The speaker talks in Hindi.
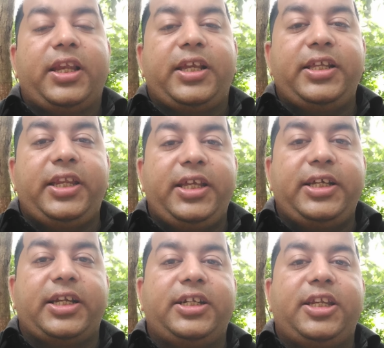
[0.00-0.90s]
लेकिन
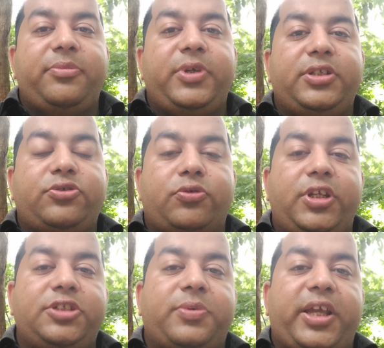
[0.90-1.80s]
एक घंटे में
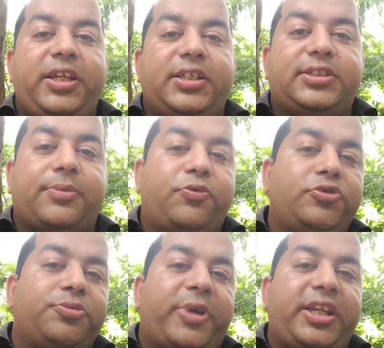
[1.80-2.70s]
सुरेश भाई ने सब
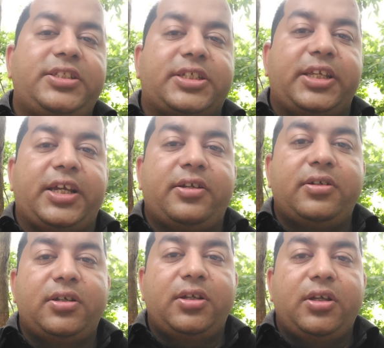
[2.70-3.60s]
कुछ मैनेज किया
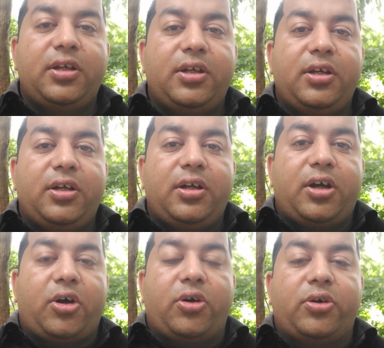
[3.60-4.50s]

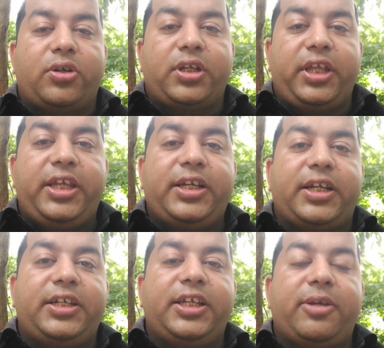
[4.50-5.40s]
और एक
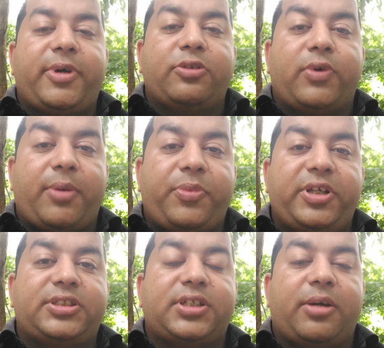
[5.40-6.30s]
घंटे के बाद
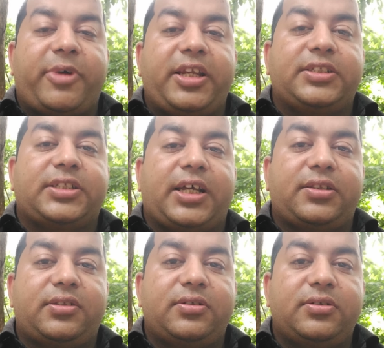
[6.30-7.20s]
वापस हमारे साथ
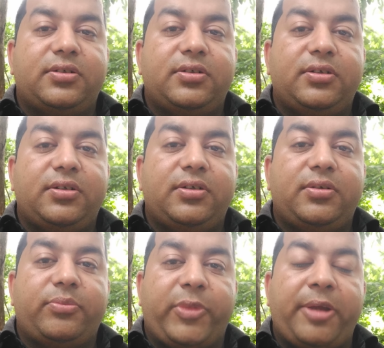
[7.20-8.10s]

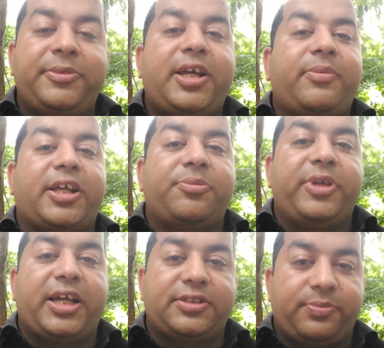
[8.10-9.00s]
महमदाबाद
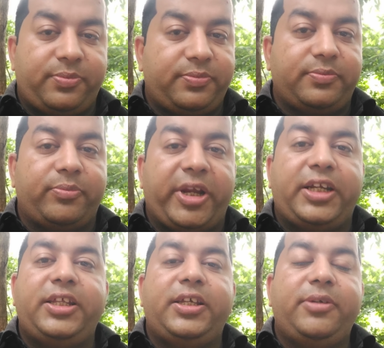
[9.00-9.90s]
में आज
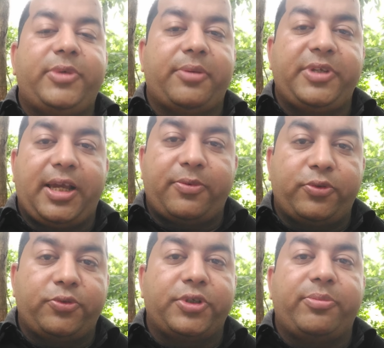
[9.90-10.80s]
बैठे हैं मैं अभी आप
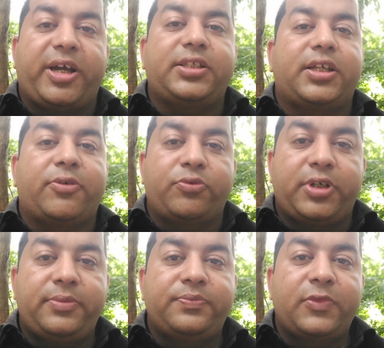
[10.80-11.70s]
लोगों की बात
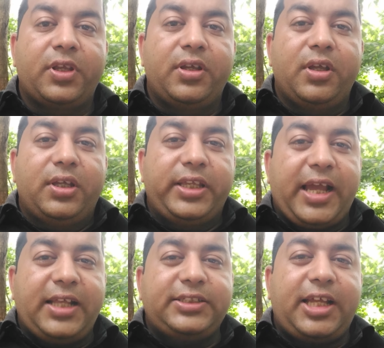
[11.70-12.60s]
कराऊंगा
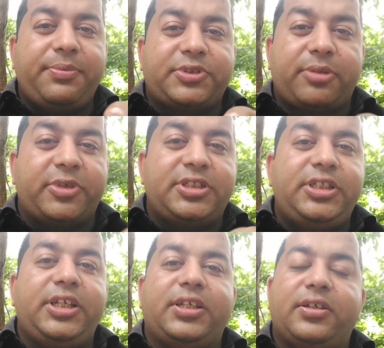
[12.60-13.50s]
यहाँ से आप
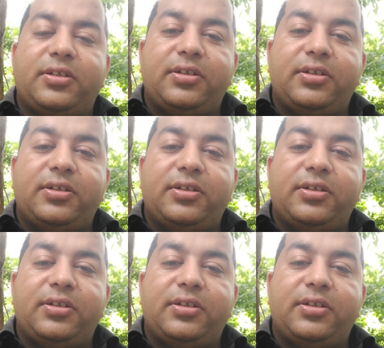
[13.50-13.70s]
समझिए